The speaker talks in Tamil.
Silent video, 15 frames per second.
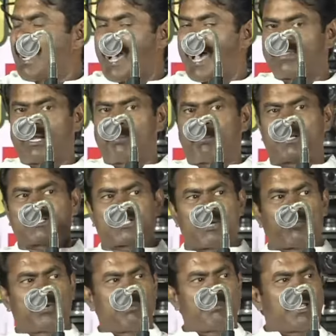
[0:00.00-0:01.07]
அதில் பெற்ற
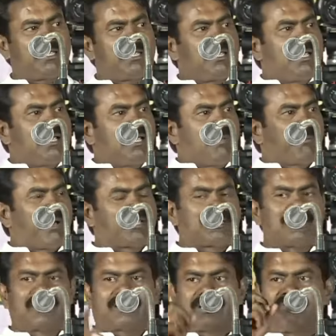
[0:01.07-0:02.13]
உரிமை
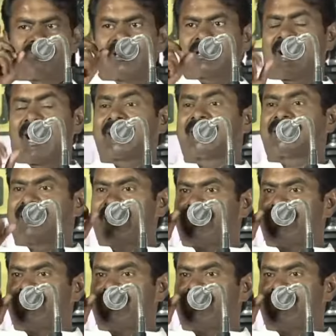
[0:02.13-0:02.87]
பதினெட்டு விழுக்காடு